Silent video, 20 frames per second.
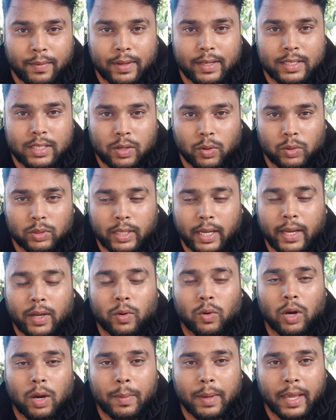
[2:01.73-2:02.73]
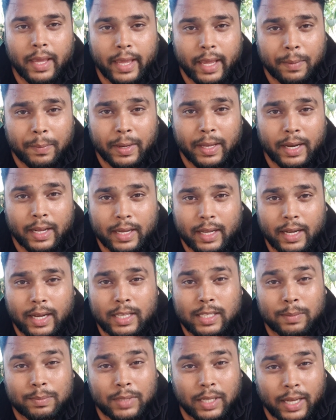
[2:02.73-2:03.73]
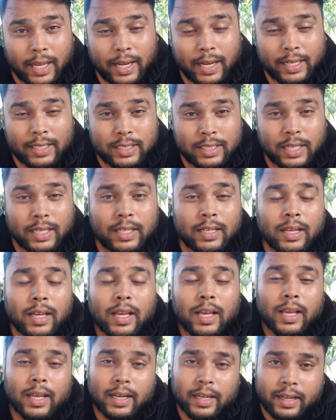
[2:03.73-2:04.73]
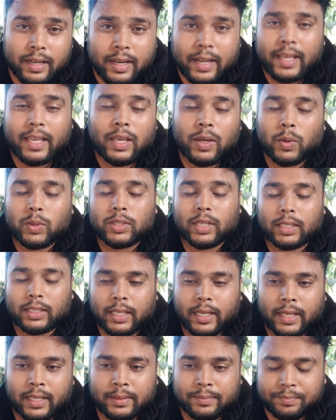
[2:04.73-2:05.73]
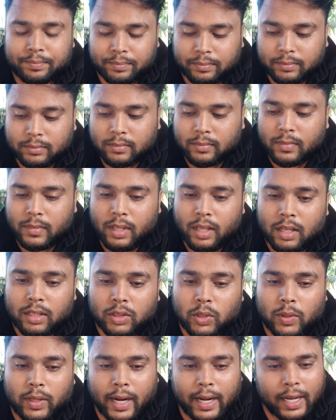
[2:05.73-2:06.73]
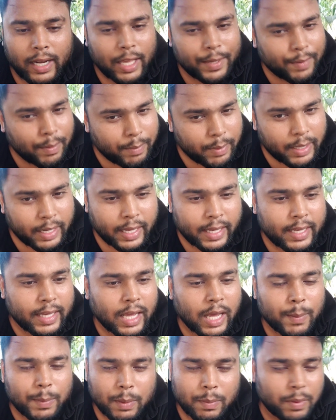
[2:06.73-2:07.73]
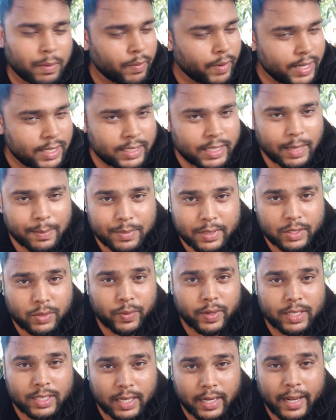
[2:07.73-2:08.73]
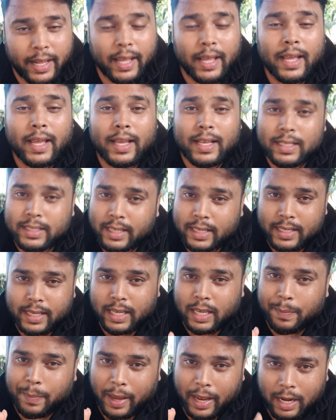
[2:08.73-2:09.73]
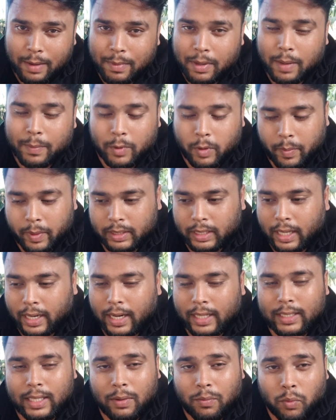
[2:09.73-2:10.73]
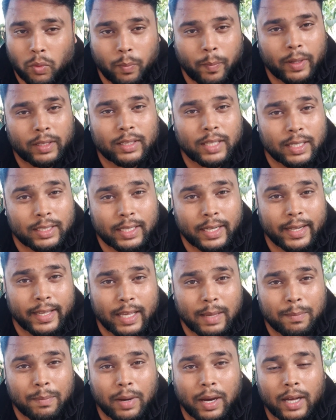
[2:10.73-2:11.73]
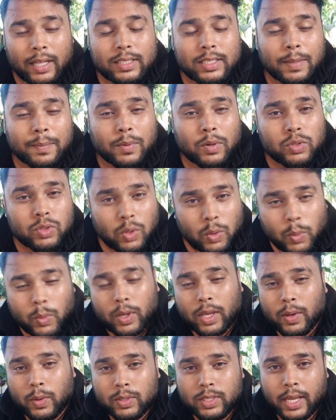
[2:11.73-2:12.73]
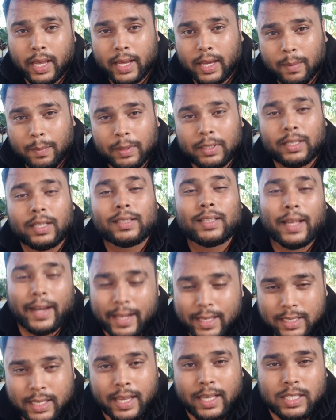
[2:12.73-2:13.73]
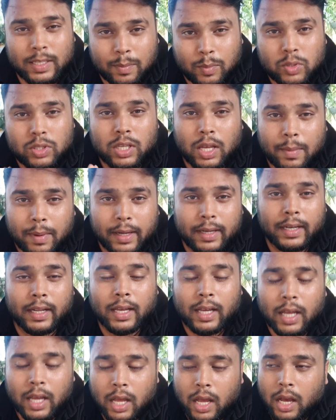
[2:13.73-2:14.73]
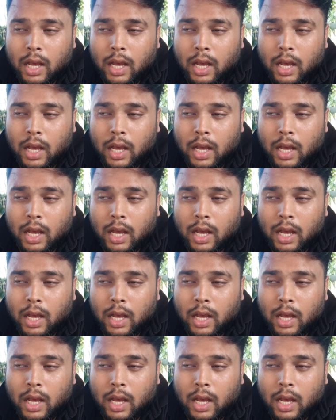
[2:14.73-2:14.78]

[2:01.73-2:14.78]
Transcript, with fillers: की वजह से होता है गोवा में एक महीना के लिए जब तक इलेक्शन नहीं हो जाते हैं तो नाइट लाइफ अभी नहीं है अभी भी वही सेम सिचुएशन है जैसे कि पहले मैं आपको बता रहा था वो पंद्रह तारीख के बाद सब कुछ ओके हो जाएगा पंद्रह तारीख से ही सब कुछ सामान्य